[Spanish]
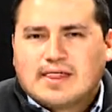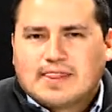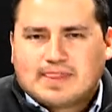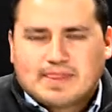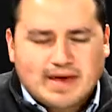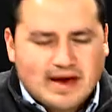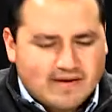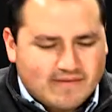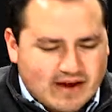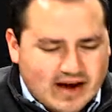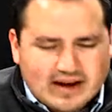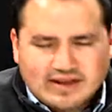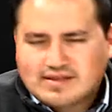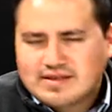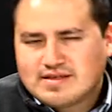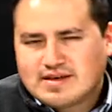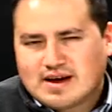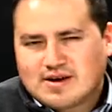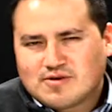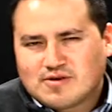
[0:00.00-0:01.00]
de hablar, de
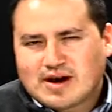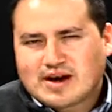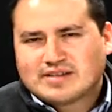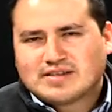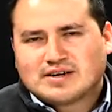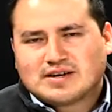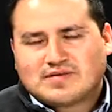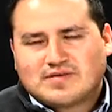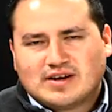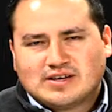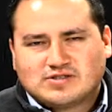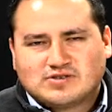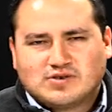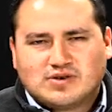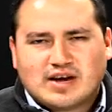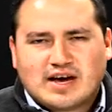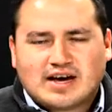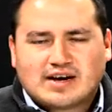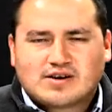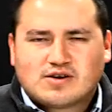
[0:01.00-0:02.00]
dialogar, de
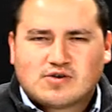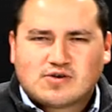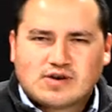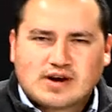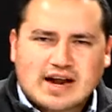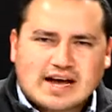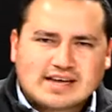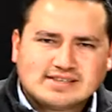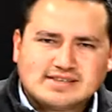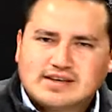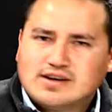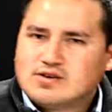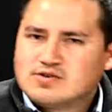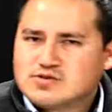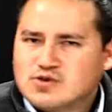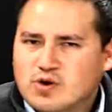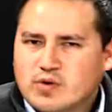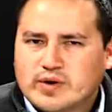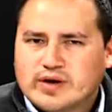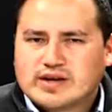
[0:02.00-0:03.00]
reflexionar con las y los
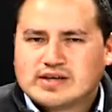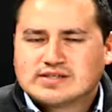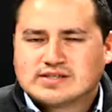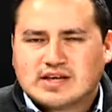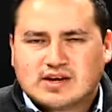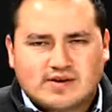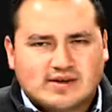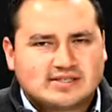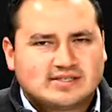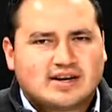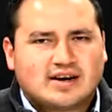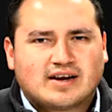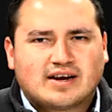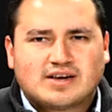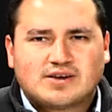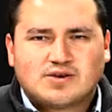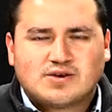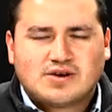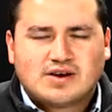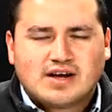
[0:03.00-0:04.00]
jóvenes de nuestra
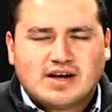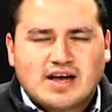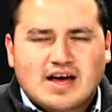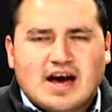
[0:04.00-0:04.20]
región,